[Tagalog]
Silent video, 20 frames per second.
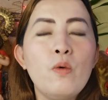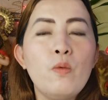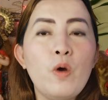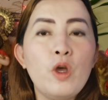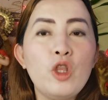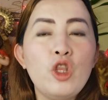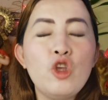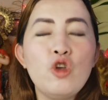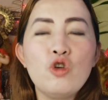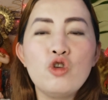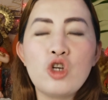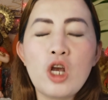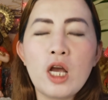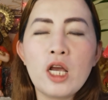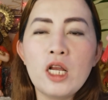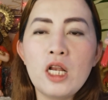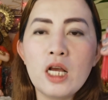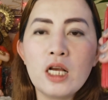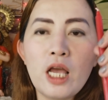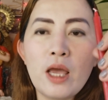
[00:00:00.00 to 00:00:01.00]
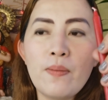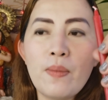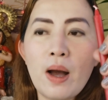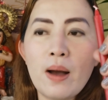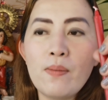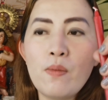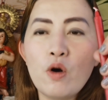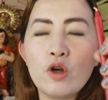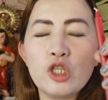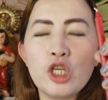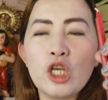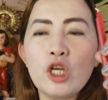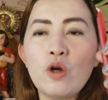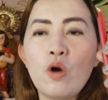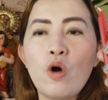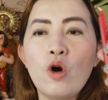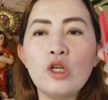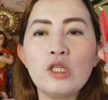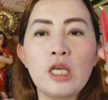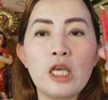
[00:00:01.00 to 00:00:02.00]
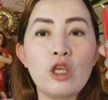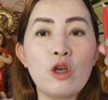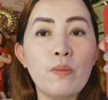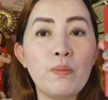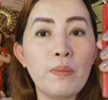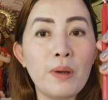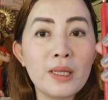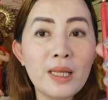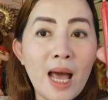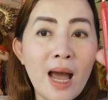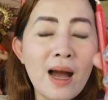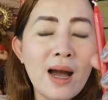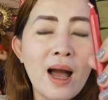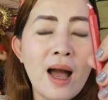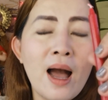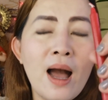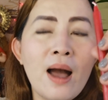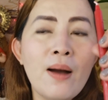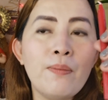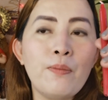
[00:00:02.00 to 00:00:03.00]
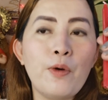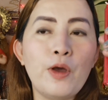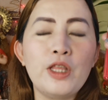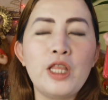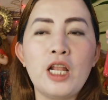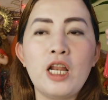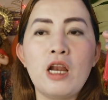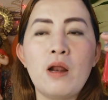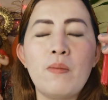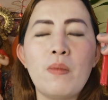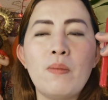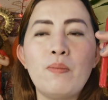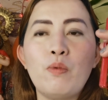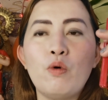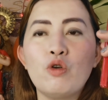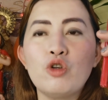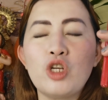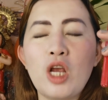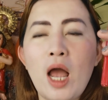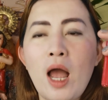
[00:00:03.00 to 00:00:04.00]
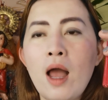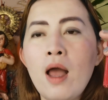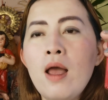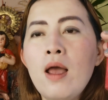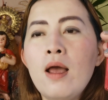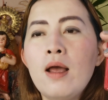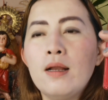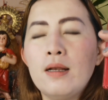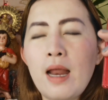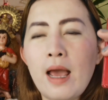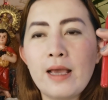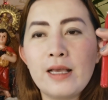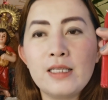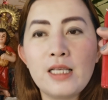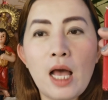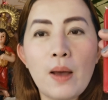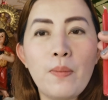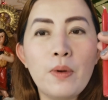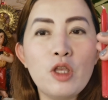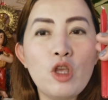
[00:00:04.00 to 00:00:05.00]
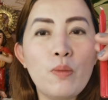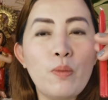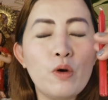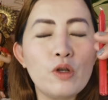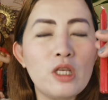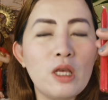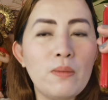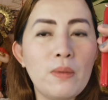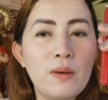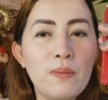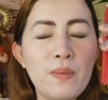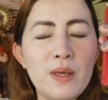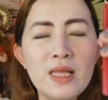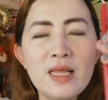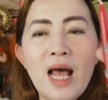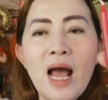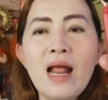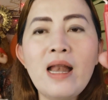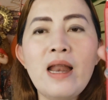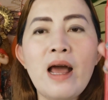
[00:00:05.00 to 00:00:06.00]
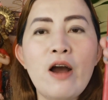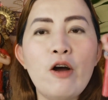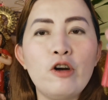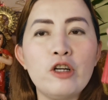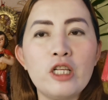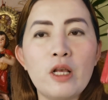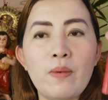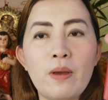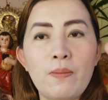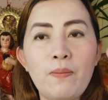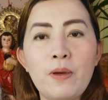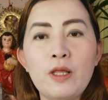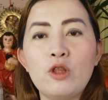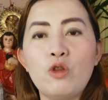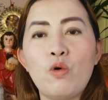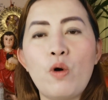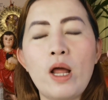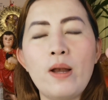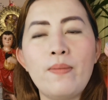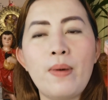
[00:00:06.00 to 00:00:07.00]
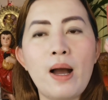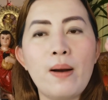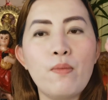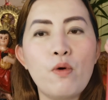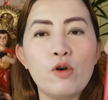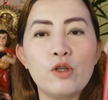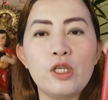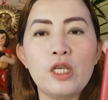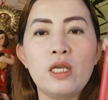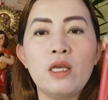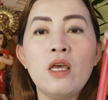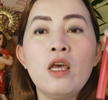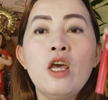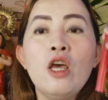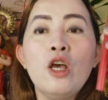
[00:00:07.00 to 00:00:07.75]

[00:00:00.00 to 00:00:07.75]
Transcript: Pwede nyo siyang ilagay mga bossing ko sa inyong pitaka Pwede rin naman po siya na isabit nyo po sa may pintana or sa may pintuan mga bossing.